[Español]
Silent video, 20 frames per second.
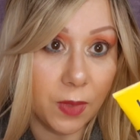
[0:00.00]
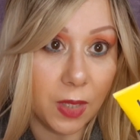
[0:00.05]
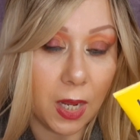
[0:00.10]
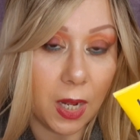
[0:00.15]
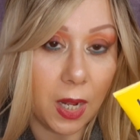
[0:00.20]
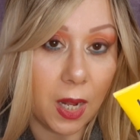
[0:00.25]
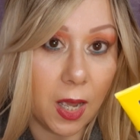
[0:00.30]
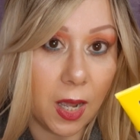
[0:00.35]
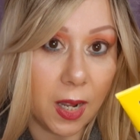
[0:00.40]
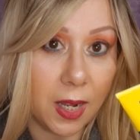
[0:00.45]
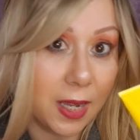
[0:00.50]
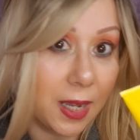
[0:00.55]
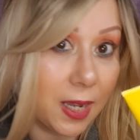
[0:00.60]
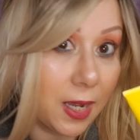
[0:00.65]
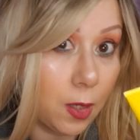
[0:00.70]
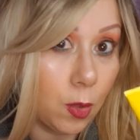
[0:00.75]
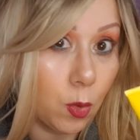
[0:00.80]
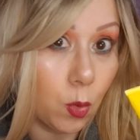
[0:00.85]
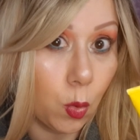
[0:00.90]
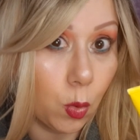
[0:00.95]
que es la
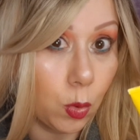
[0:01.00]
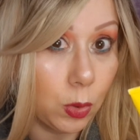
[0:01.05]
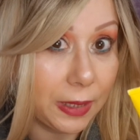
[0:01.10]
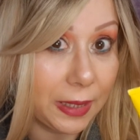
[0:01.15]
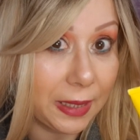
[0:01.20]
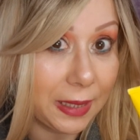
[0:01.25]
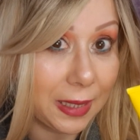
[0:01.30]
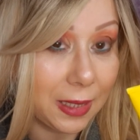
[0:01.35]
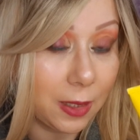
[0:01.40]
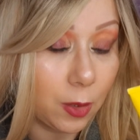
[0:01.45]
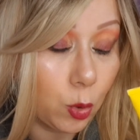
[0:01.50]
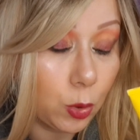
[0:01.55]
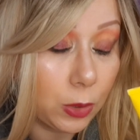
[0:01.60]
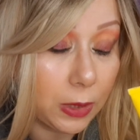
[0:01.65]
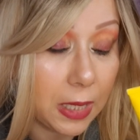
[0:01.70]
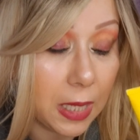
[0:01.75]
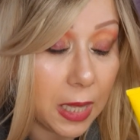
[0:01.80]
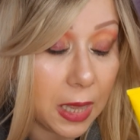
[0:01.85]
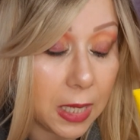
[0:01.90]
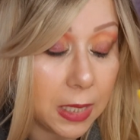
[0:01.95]
que él
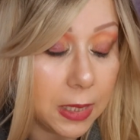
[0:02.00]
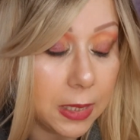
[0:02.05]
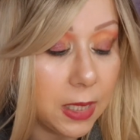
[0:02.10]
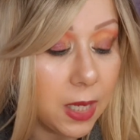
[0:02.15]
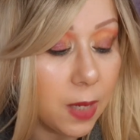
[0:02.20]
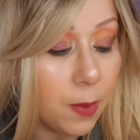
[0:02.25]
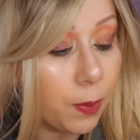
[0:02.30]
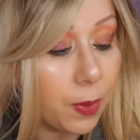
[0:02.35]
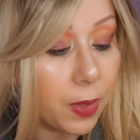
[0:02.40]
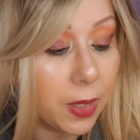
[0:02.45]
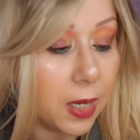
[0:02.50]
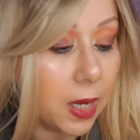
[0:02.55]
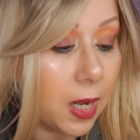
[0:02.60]
utiliza siempre,